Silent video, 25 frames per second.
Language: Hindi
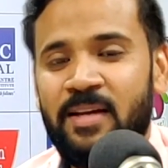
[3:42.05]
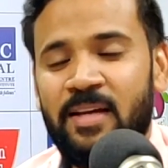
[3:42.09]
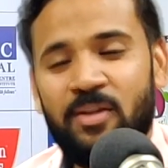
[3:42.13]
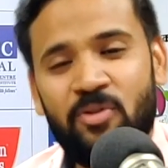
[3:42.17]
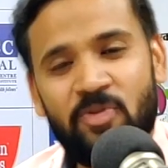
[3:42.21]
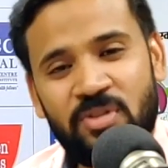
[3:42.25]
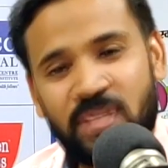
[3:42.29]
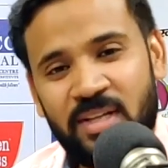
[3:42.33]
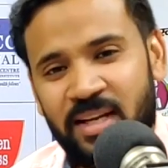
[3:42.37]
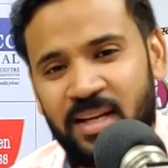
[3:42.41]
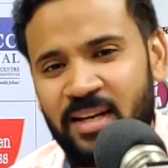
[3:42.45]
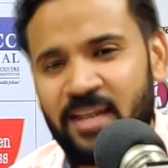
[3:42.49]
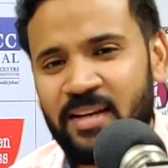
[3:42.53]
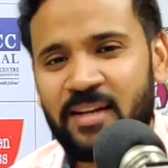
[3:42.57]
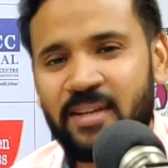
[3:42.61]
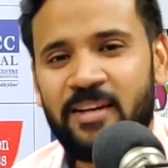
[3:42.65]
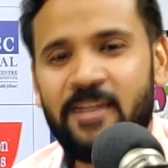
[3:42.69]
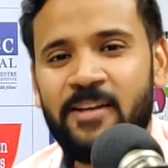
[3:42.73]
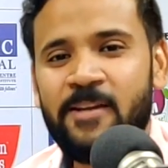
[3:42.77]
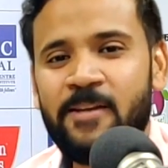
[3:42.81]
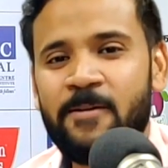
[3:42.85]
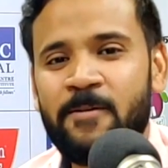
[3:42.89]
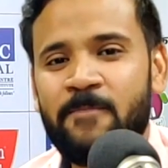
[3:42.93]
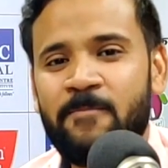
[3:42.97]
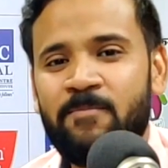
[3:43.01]
ये तो सारी
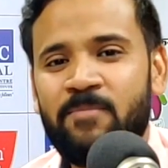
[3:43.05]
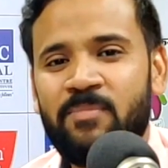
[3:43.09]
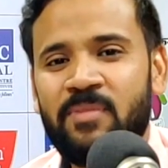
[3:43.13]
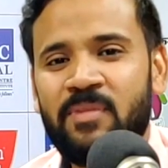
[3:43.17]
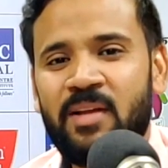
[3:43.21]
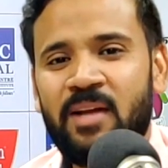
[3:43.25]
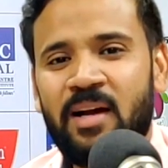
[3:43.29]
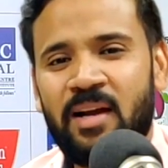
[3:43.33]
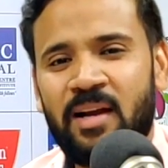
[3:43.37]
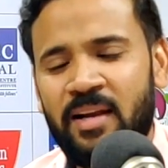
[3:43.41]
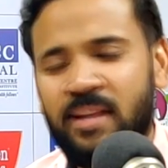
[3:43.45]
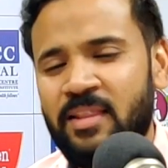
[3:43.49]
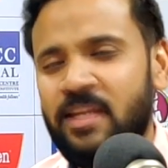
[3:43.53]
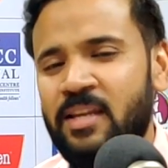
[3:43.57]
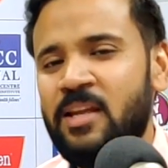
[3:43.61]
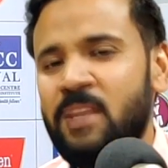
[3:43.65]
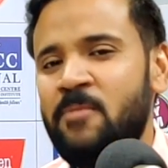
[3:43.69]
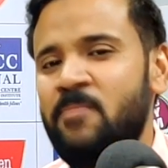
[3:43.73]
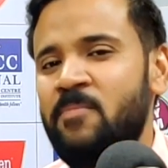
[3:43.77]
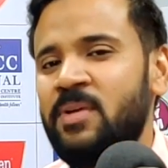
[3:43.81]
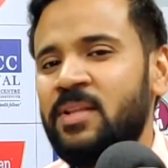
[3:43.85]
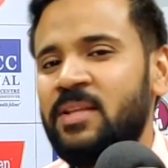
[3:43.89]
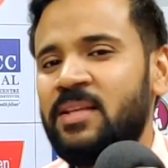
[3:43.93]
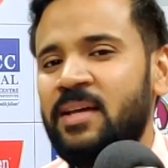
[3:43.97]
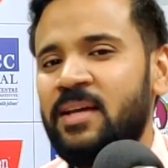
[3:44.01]
नकली है अगले दिन
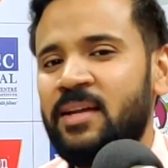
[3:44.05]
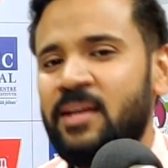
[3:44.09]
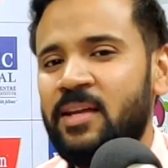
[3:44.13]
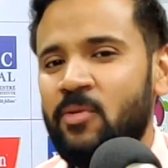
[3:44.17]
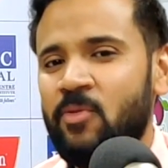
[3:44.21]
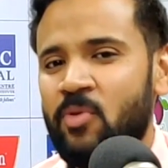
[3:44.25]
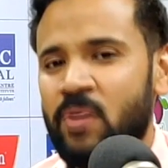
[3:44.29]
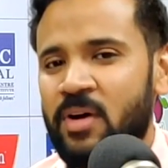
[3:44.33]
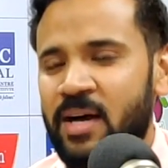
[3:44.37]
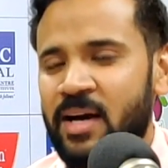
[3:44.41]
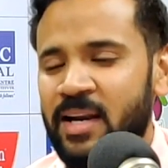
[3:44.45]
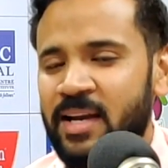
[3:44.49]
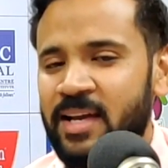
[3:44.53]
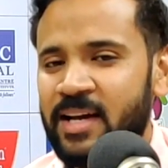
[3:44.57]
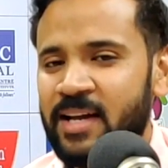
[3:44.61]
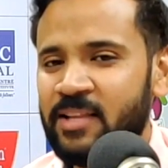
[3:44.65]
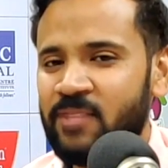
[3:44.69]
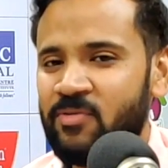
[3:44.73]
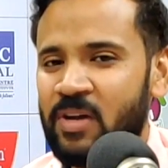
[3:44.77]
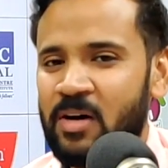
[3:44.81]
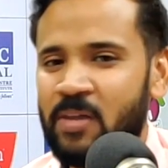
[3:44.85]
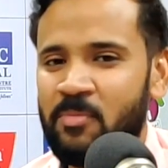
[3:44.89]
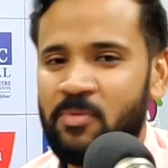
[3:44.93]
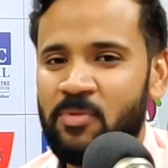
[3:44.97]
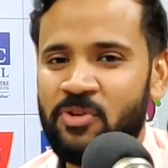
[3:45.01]
हिम्मत करके वो खाली
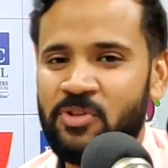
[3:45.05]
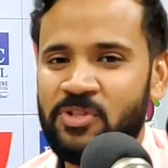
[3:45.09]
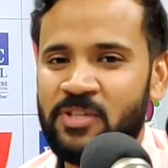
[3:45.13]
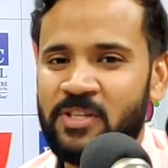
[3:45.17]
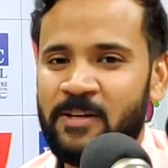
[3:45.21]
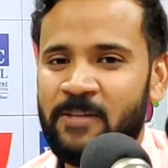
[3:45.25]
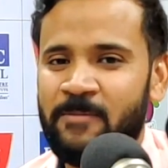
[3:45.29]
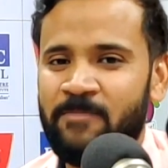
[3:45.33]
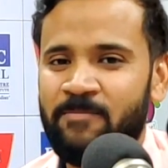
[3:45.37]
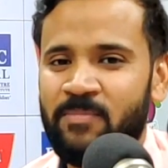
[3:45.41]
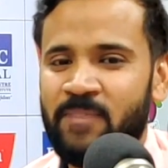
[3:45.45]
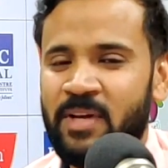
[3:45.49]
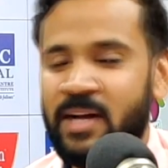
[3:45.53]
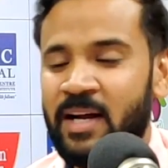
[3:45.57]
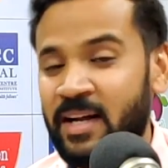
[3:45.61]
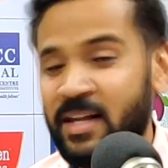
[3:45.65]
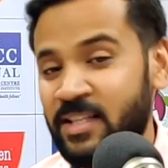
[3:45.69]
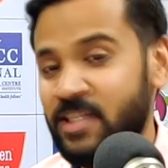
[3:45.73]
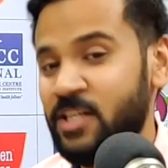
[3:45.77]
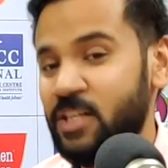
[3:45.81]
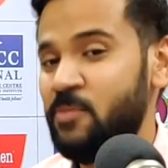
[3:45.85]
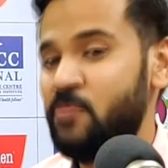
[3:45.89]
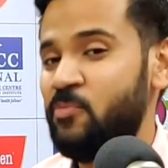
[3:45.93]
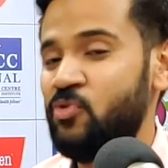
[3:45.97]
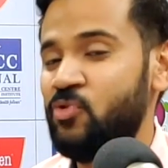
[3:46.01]
हाथ वहां पहुंचा
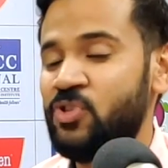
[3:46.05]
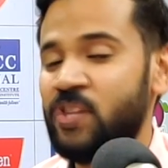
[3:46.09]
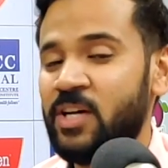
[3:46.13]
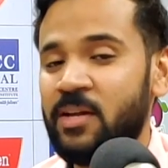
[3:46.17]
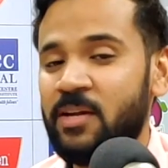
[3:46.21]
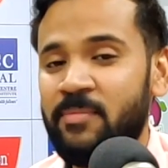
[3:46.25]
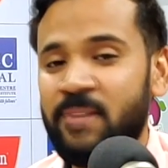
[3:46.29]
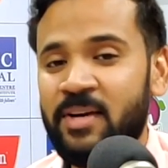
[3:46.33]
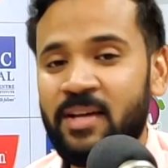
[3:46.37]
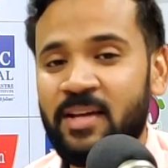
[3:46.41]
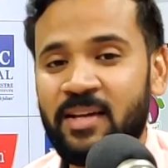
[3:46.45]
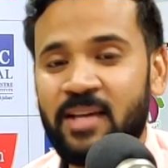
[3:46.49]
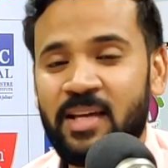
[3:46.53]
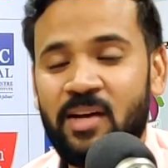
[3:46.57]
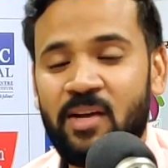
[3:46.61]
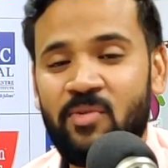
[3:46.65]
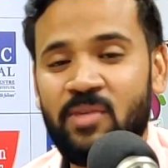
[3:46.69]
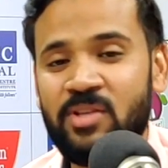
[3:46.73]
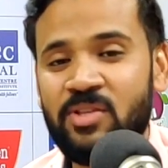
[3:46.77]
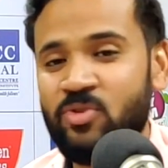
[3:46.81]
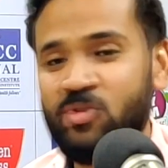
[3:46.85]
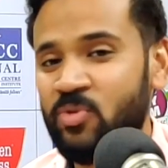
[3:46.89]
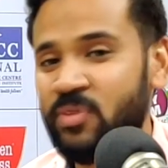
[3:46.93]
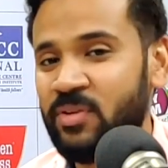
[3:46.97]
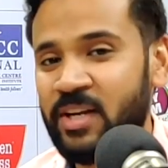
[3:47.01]
अंकल जी ने पूछा कि बेटा क्या
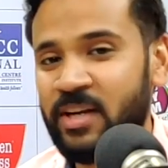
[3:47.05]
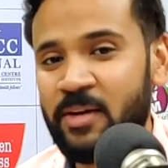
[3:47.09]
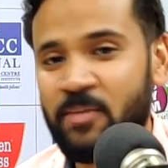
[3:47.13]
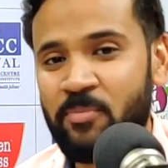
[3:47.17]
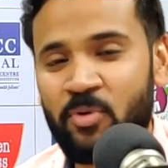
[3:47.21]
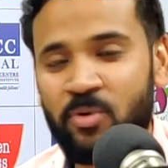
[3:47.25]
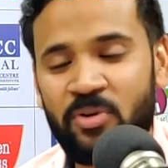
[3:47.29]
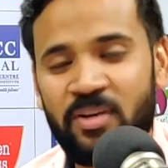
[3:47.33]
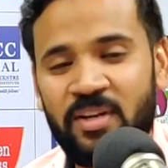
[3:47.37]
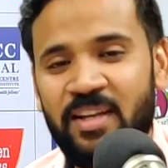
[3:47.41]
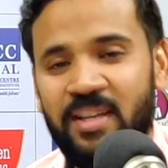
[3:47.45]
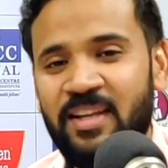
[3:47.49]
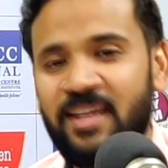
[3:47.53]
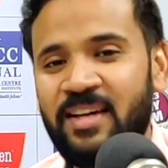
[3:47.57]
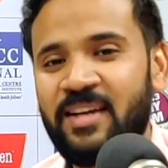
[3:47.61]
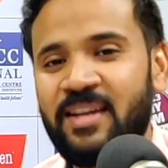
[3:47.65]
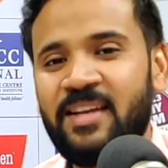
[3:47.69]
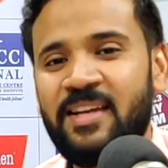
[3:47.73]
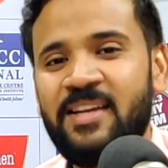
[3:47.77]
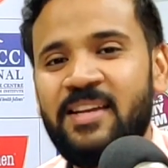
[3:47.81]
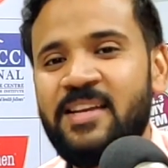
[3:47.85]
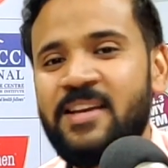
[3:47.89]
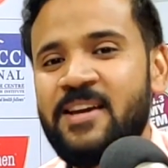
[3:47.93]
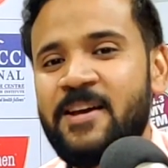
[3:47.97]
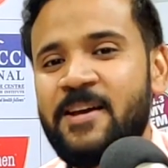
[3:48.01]
हुआ ज्वेलरी की पोटली लेकर
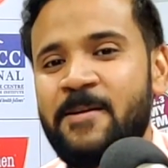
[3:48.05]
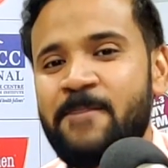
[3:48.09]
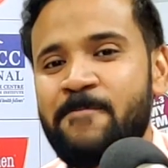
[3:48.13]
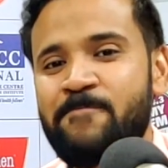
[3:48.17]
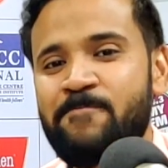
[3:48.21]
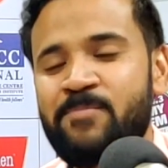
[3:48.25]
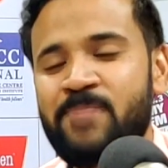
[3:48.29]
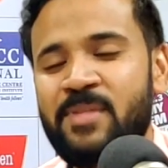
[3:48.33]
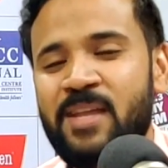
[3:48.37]
के नहीं आए